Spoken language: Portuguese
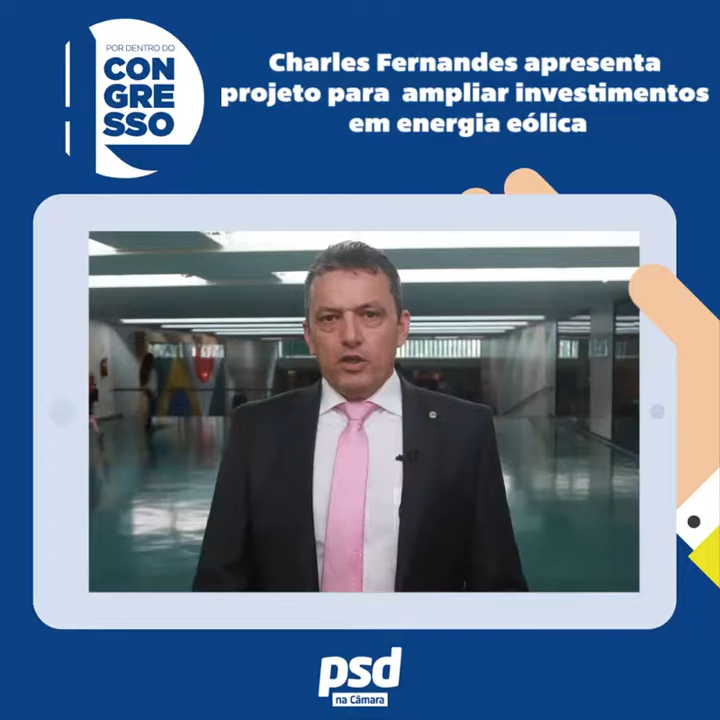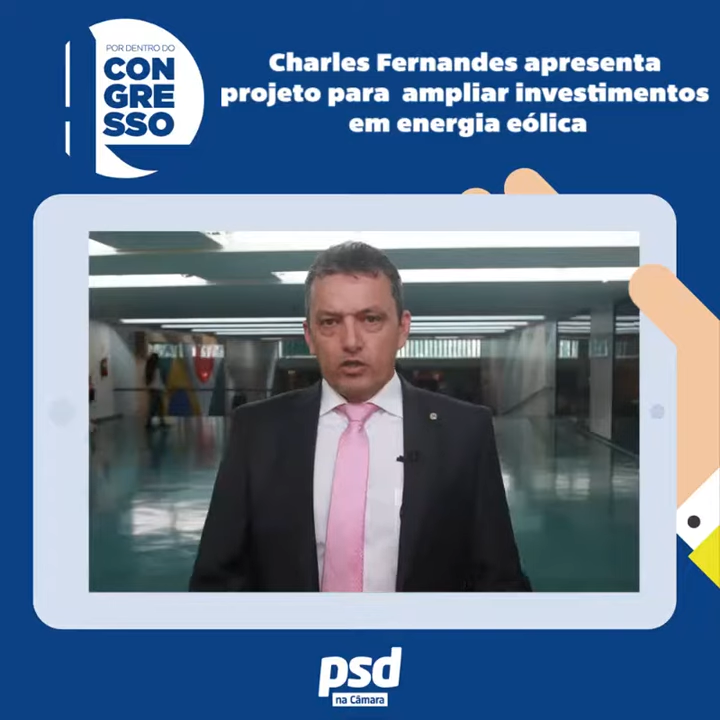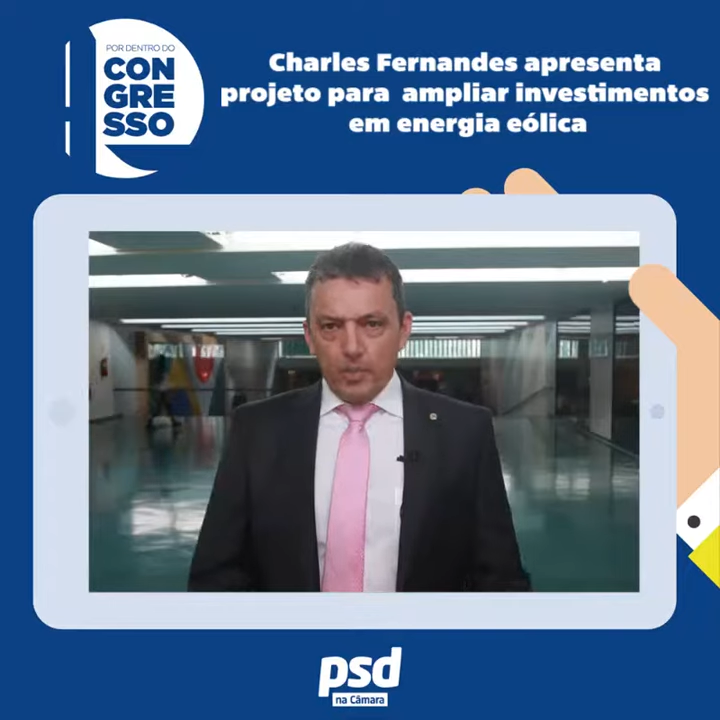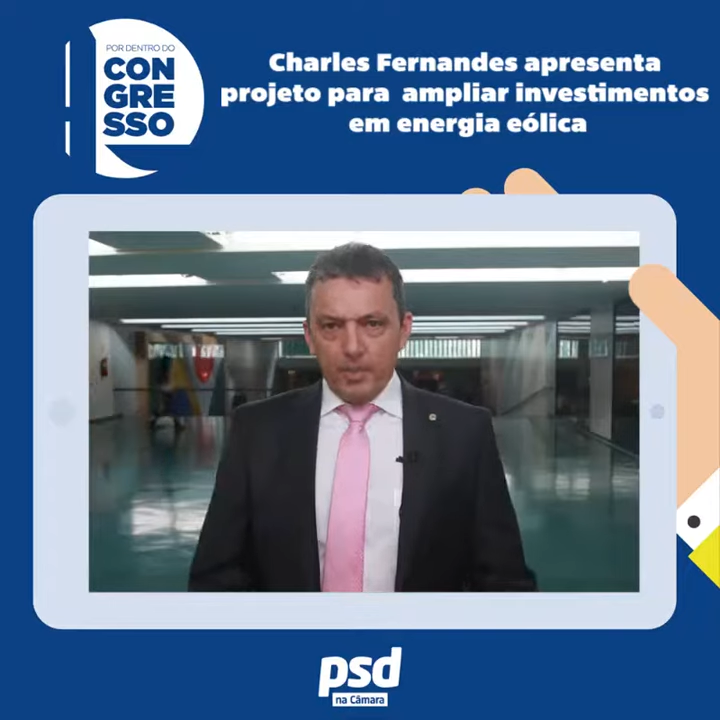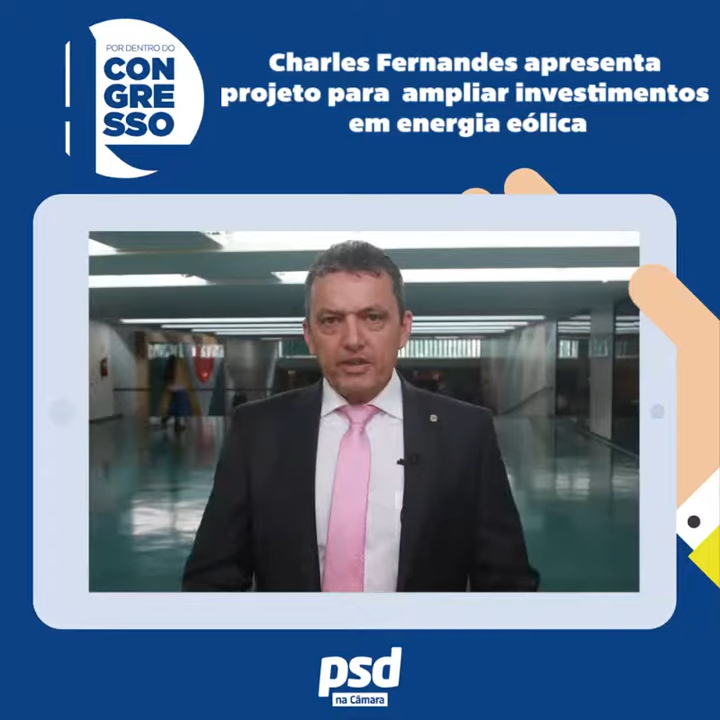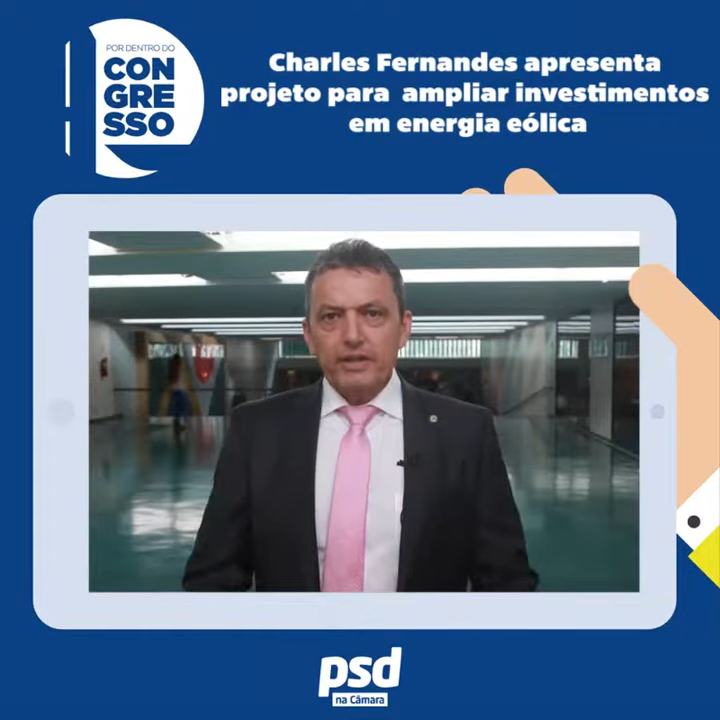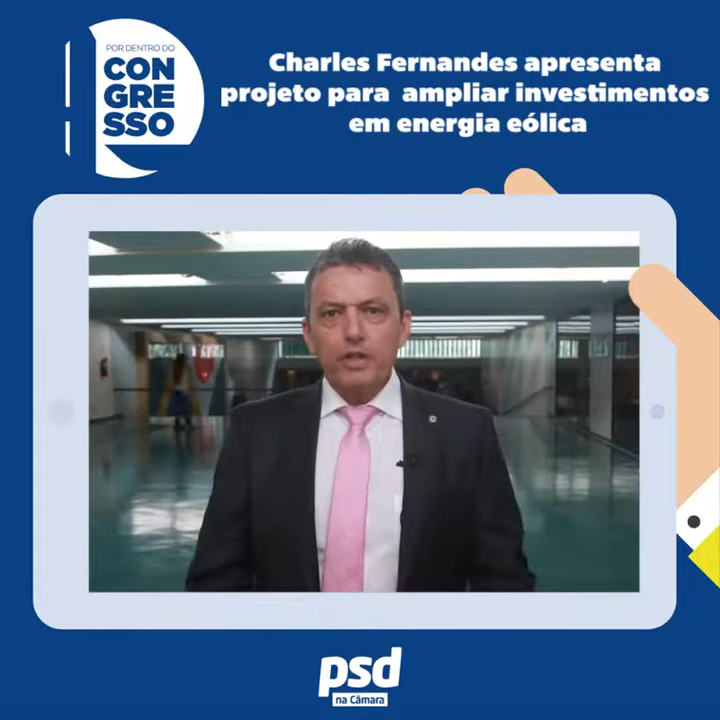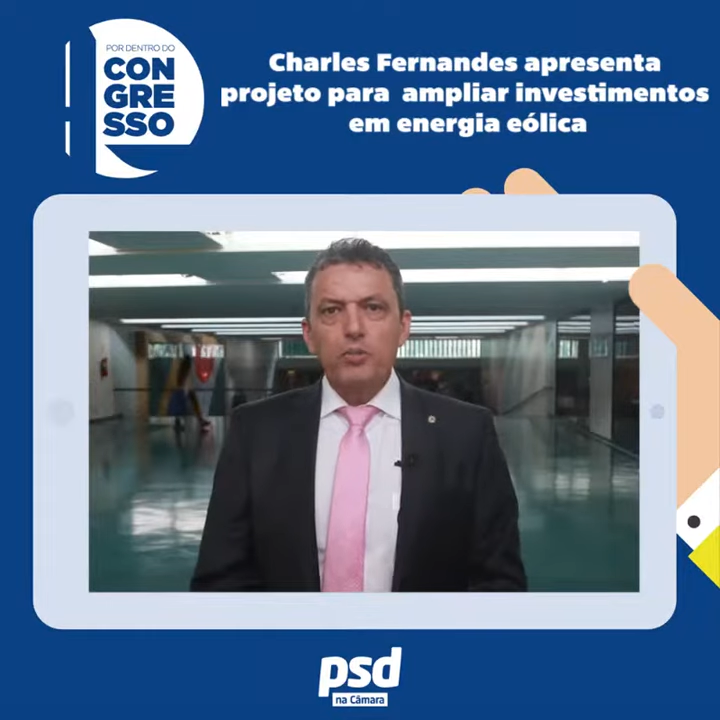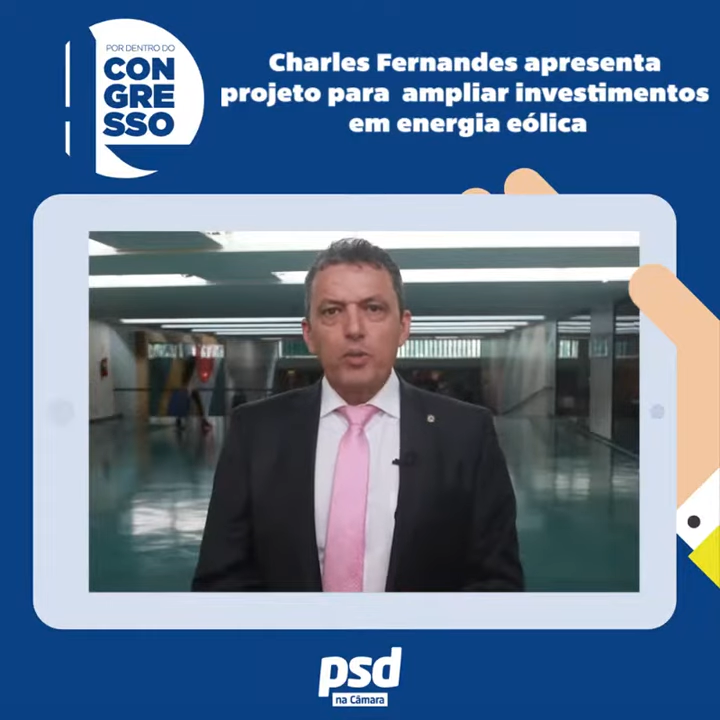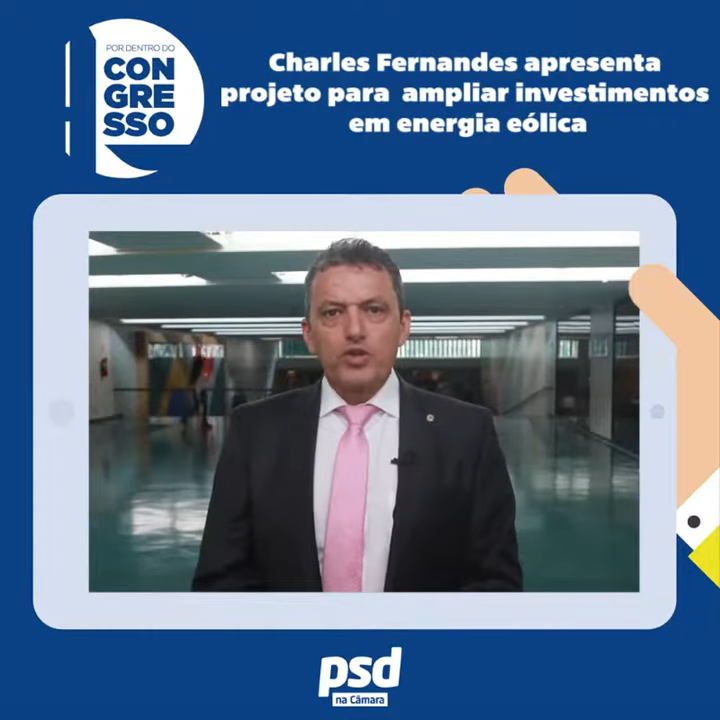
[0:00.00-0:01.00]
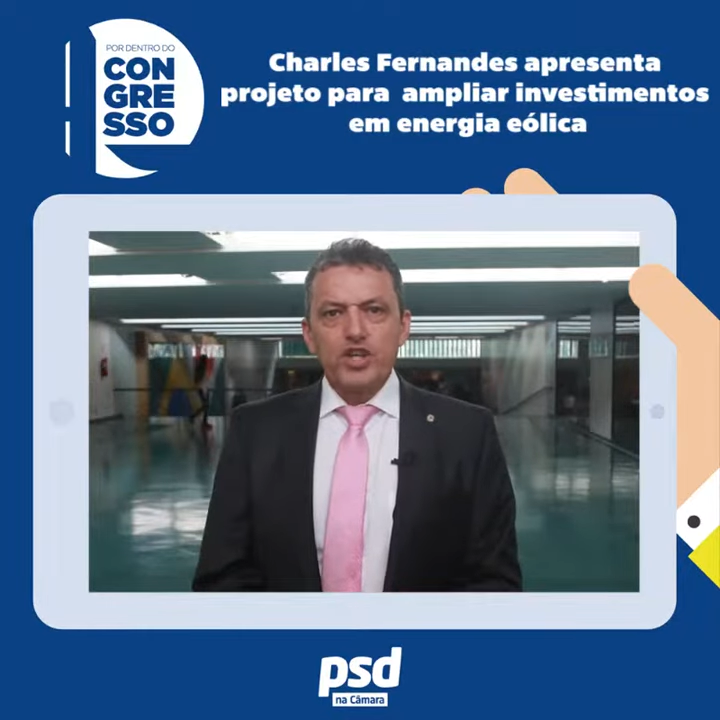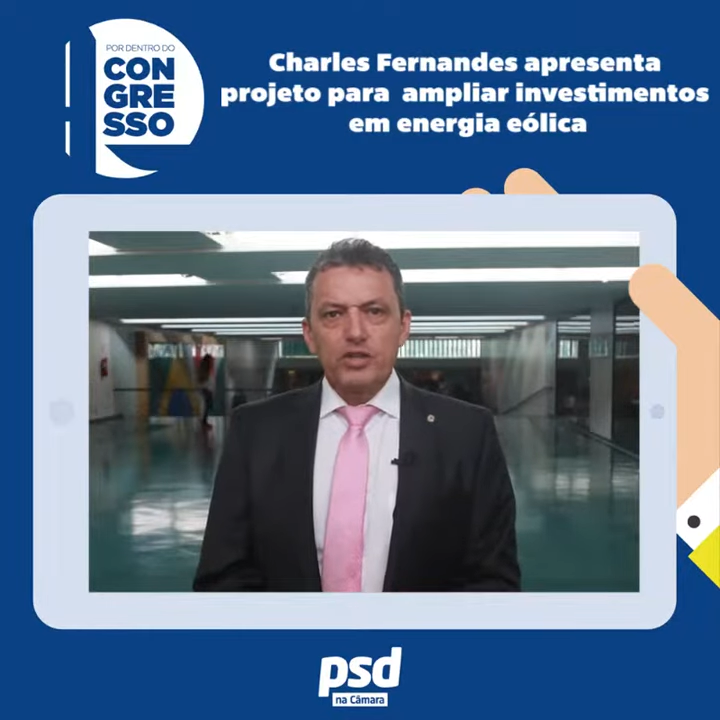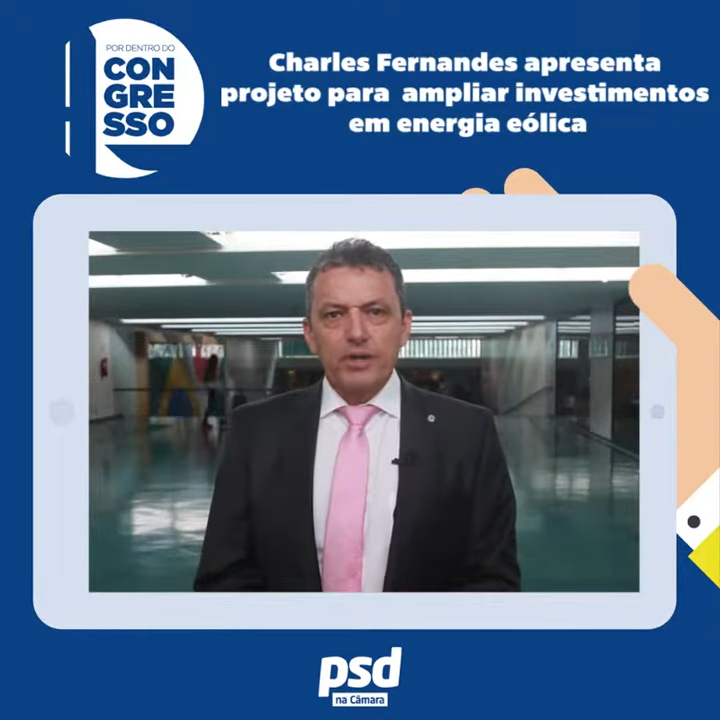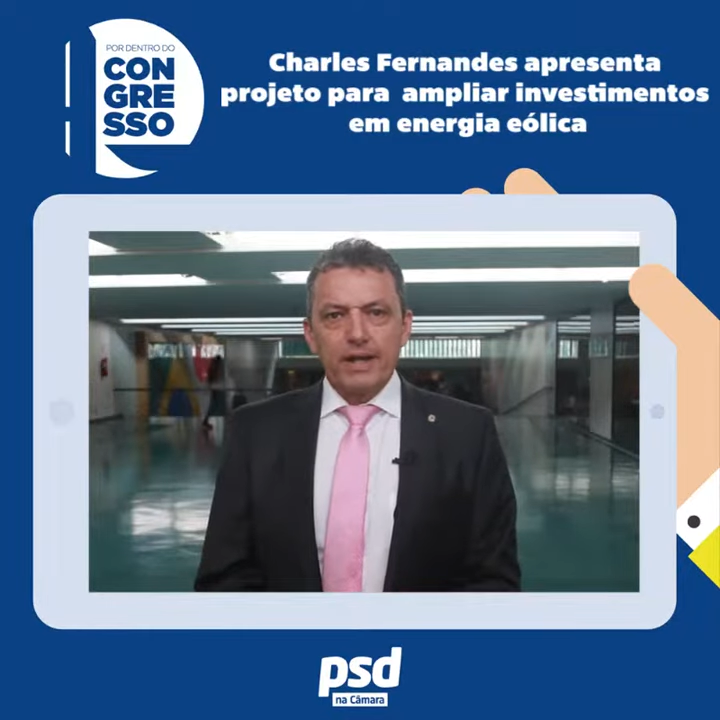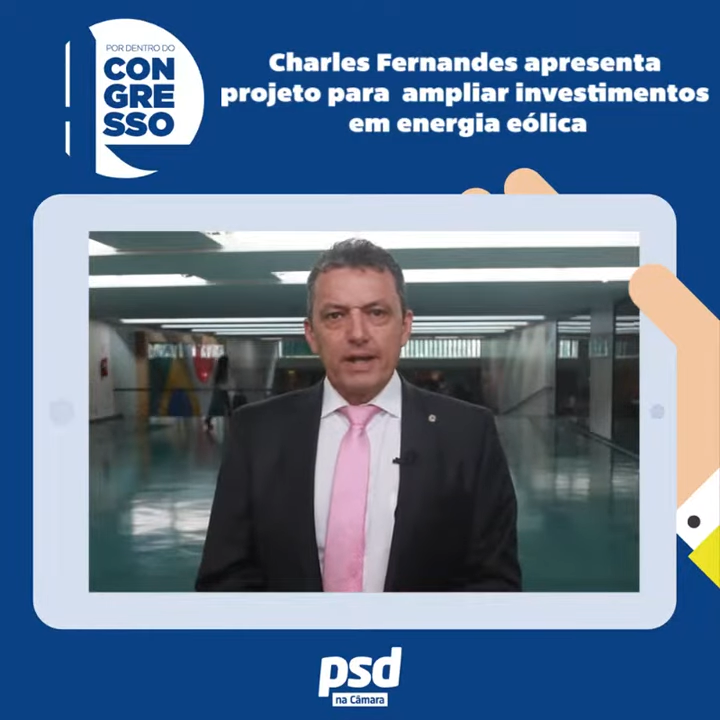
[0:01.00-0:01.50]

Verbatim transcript: Estou apresentando um projeto na